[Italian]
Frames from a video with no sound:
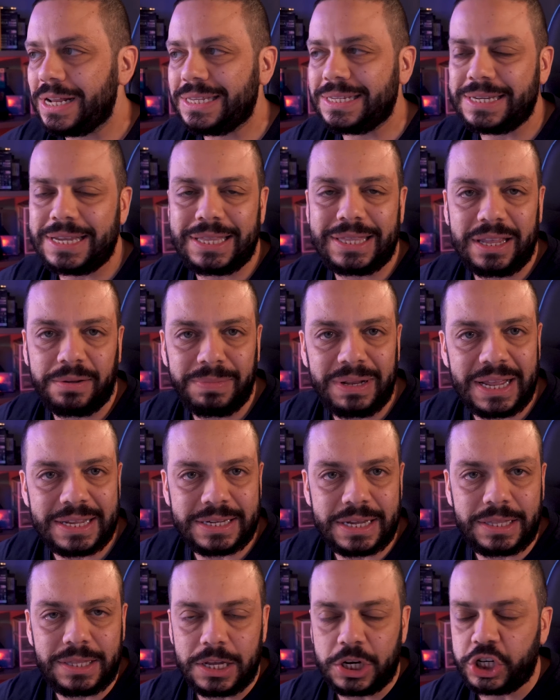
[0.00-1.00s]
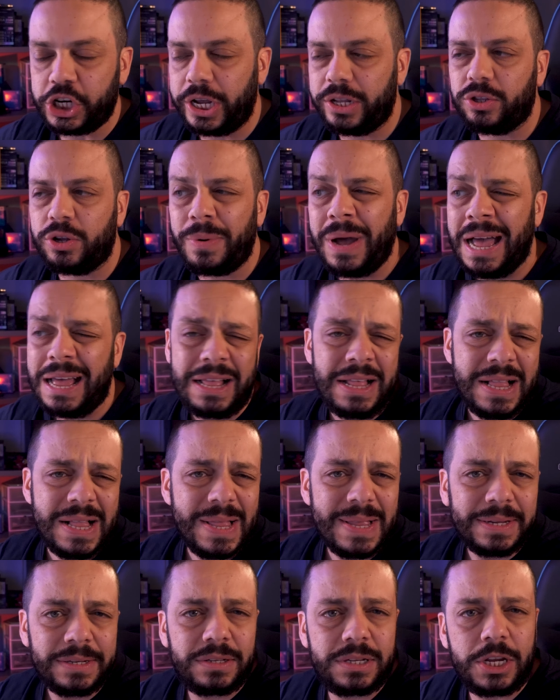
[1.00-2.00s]
il 7700, ma
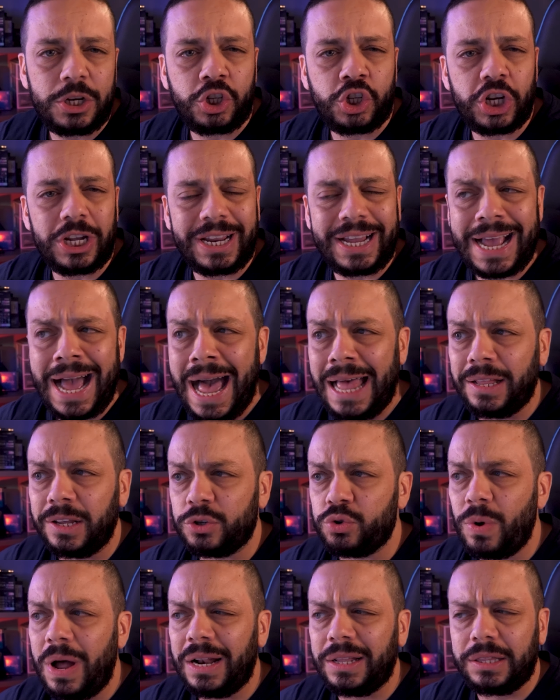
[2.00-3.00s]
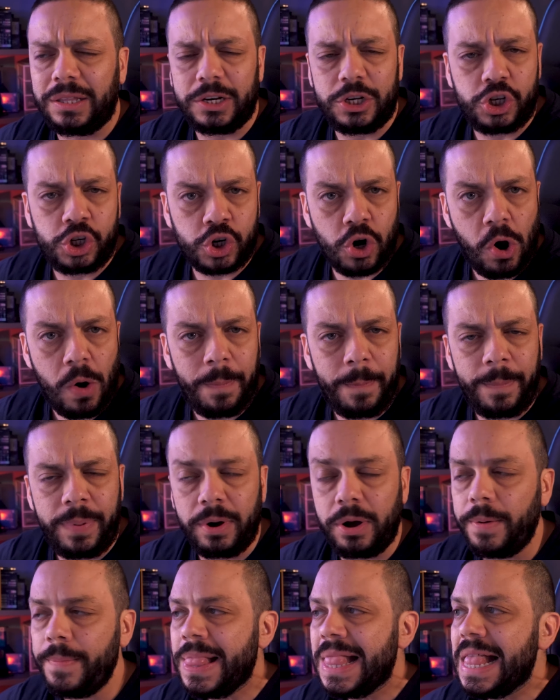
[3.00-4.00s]
se cercate su altri
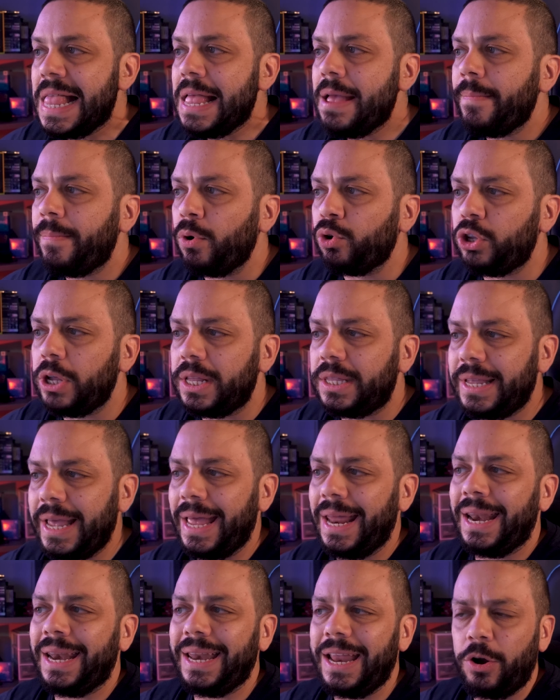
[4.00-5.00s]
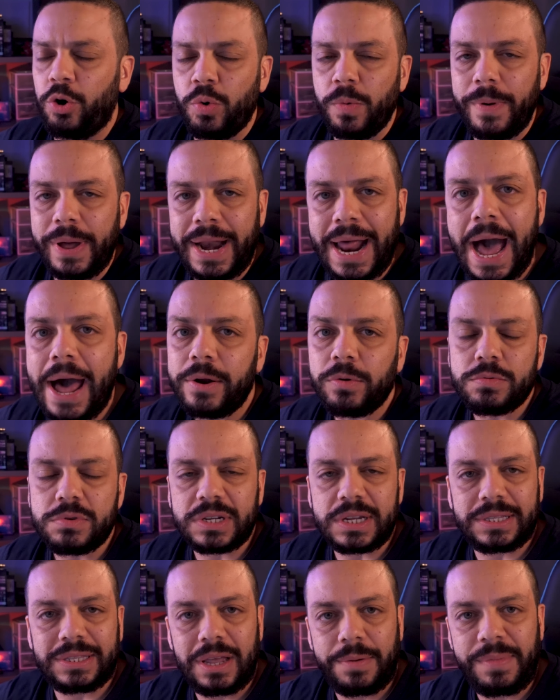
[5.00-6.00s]
shop potete recuperare un
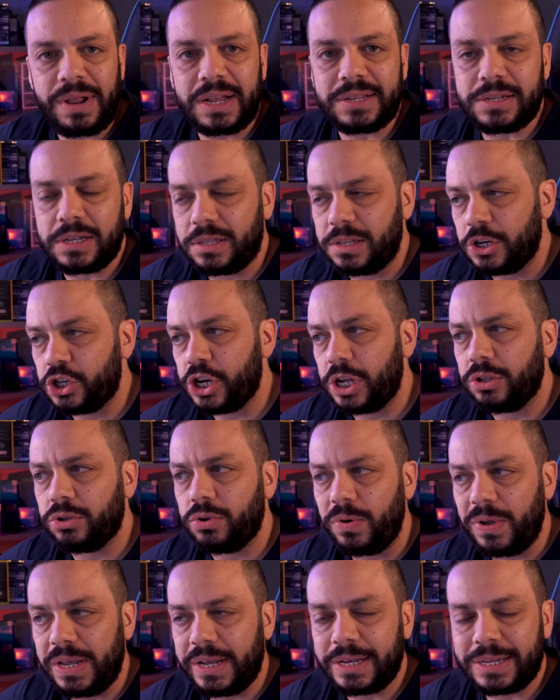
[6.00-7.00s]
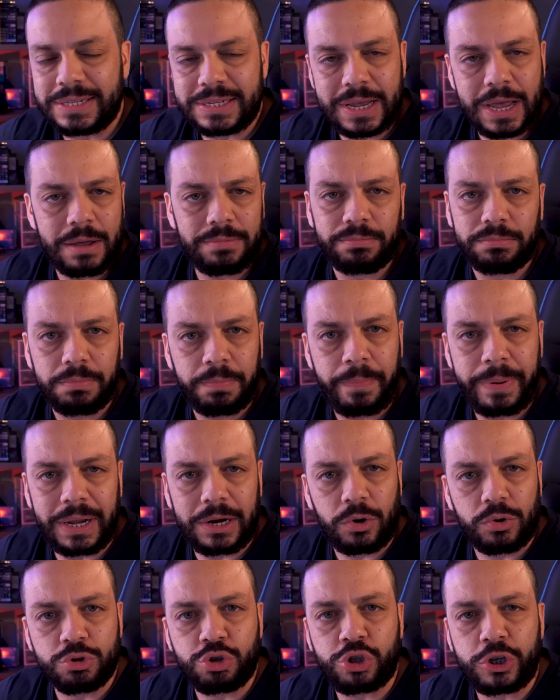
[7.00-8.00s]
7700X
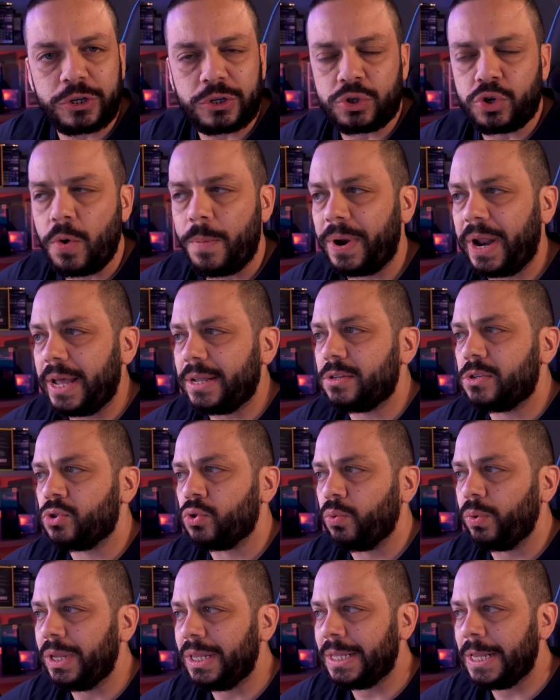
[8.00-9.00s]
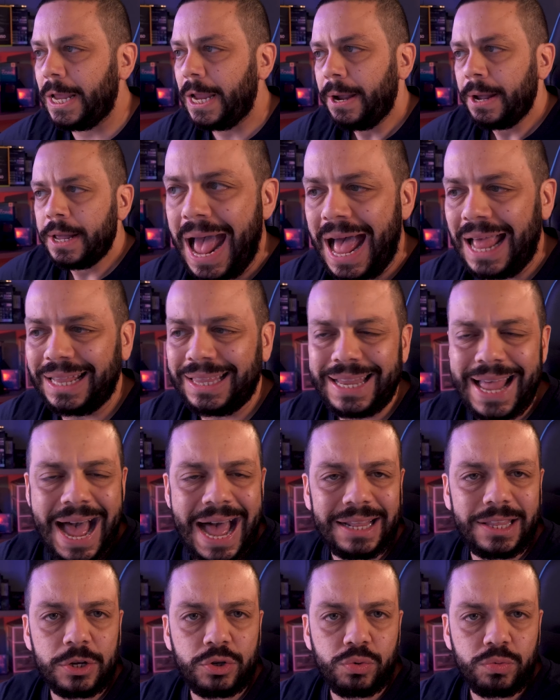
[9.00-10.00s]
per lo stesso prezzo, quindi
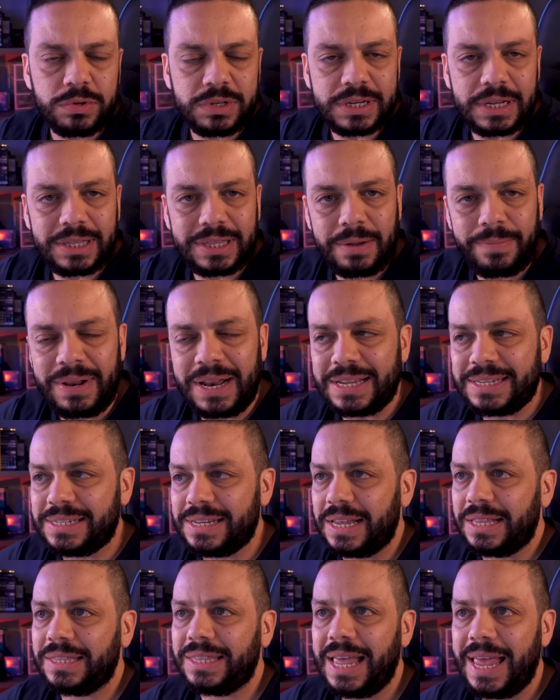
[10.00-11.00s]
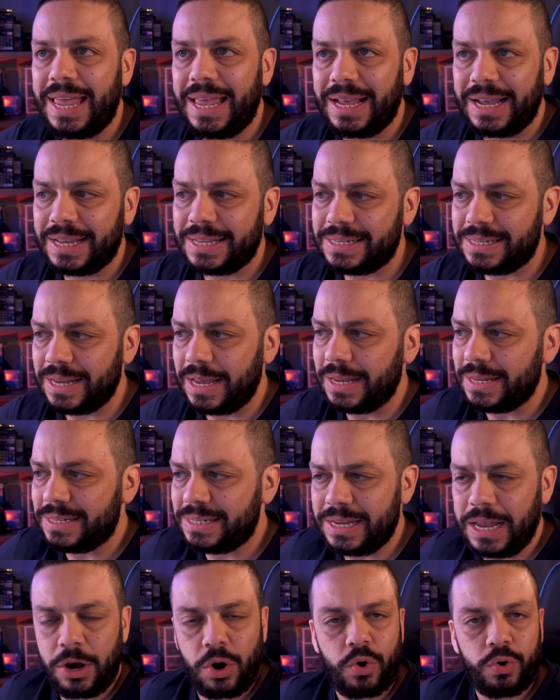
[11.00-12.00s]
andate sul 7700X
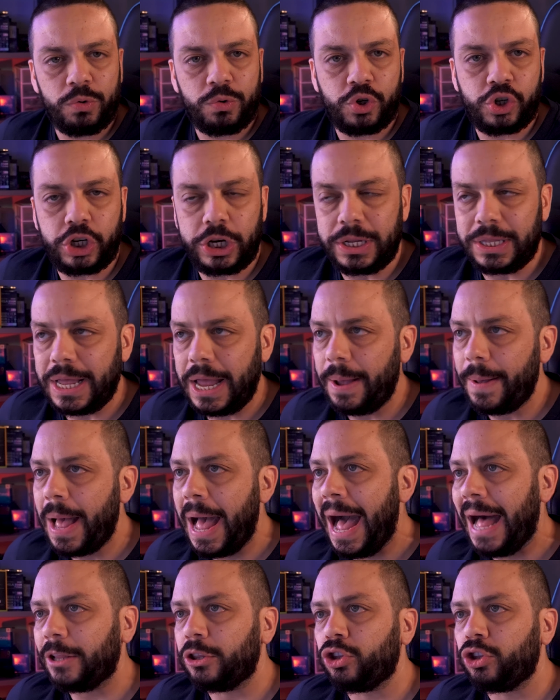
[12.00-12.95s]
se lo riuscite a